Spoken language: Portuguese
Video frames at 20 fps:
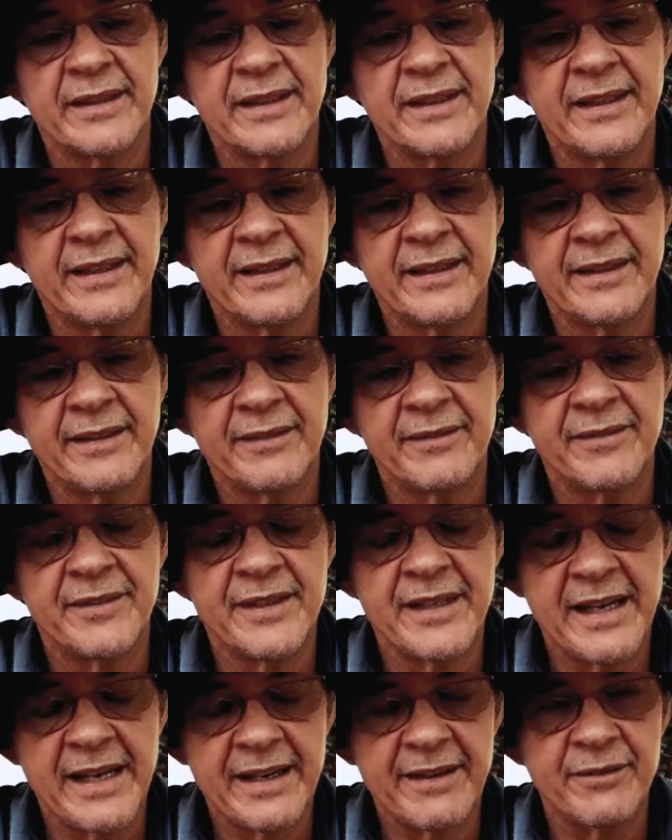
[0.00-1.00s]
é
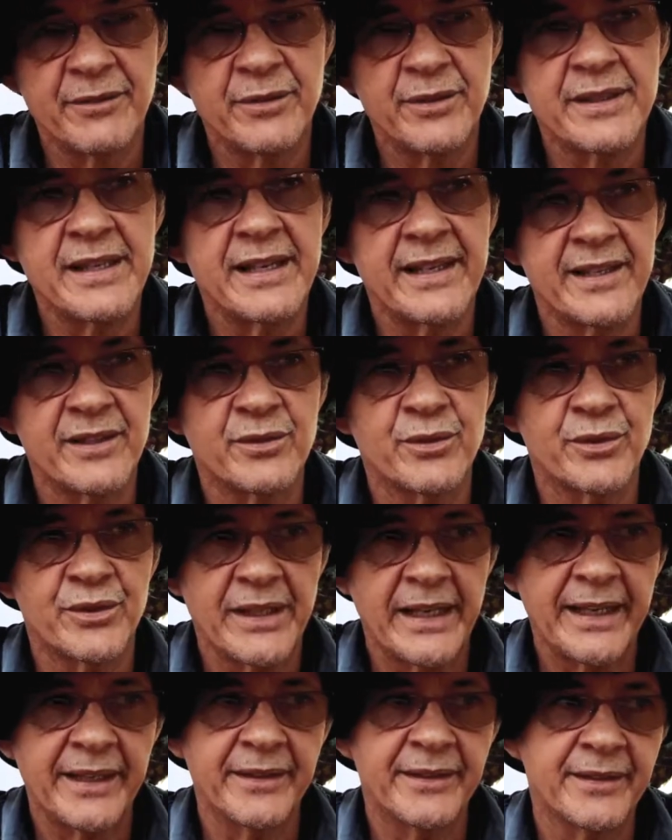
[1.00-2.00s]
viável e dá
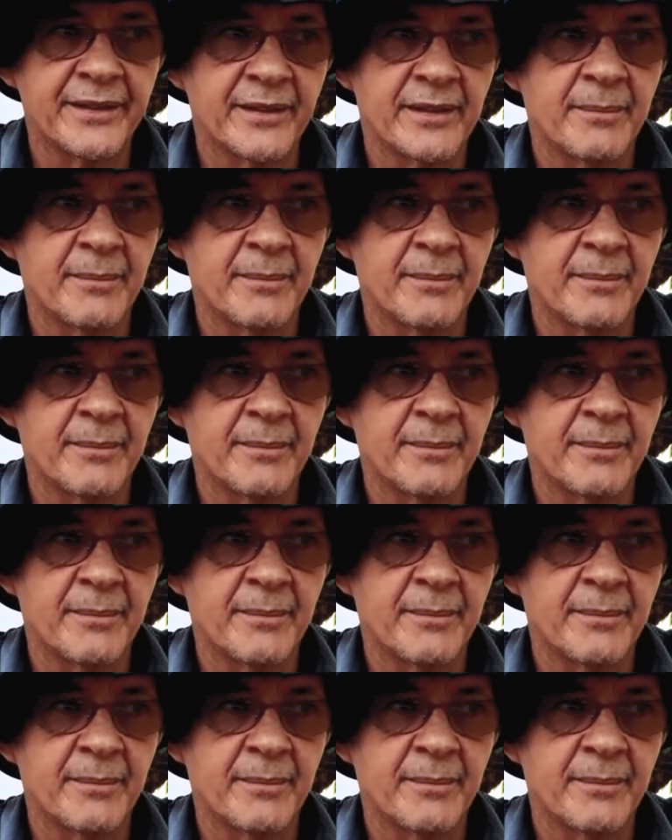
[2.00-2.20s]
resultado